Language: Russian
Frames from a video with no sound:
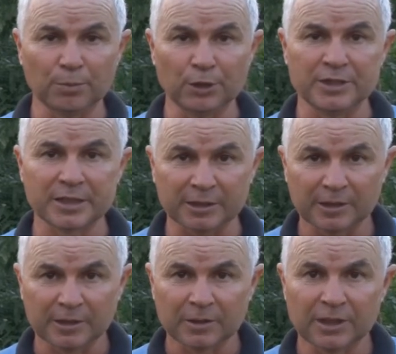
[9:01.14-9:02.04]
теплицах,
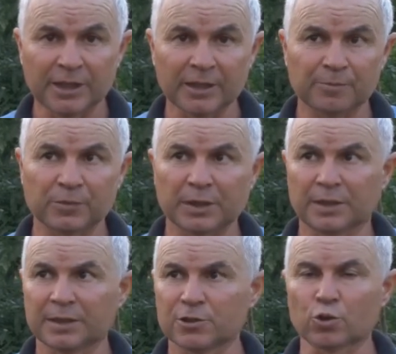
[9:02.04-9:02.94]
где
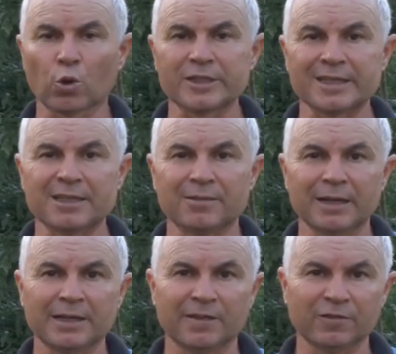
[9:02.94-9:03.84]
срок
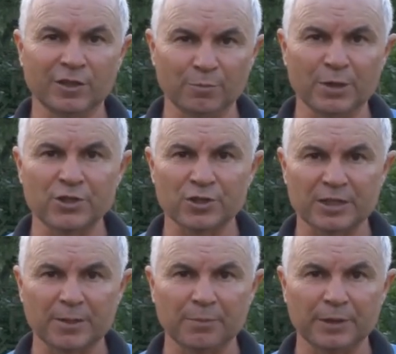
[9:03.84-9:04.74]
созревания не в меньшей
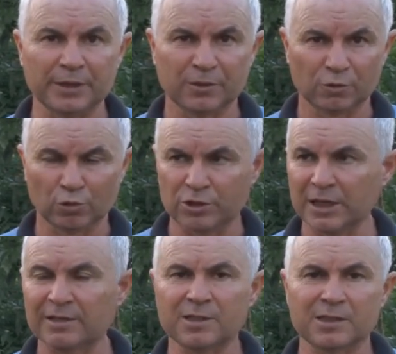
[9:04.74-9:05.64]
степени, то есть
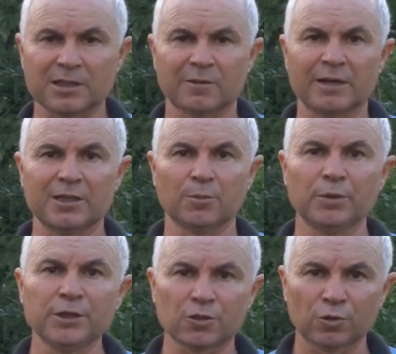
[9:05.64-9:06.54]
да, создавая
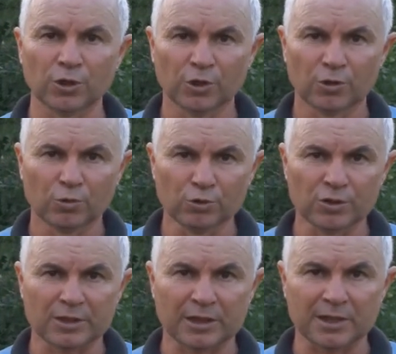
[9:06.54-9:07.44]
теплицу, люди
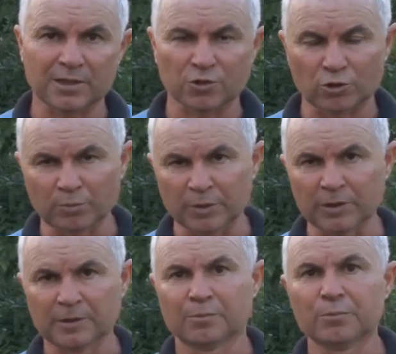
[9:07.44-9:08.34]
стараются,
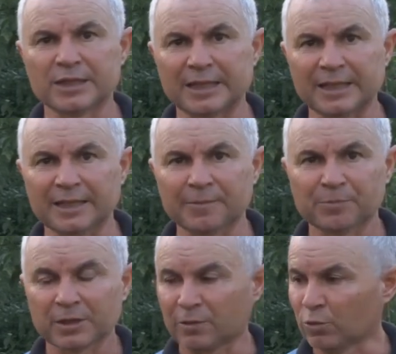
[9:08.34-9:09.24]
чтобы быстрее
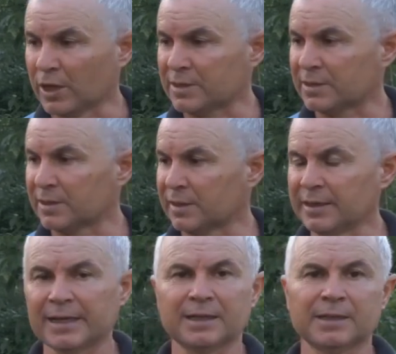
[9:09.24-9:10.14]
у нас
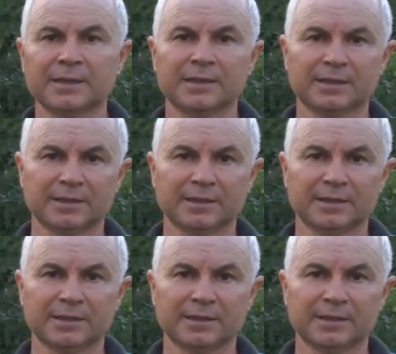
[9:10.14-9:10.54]
ягода,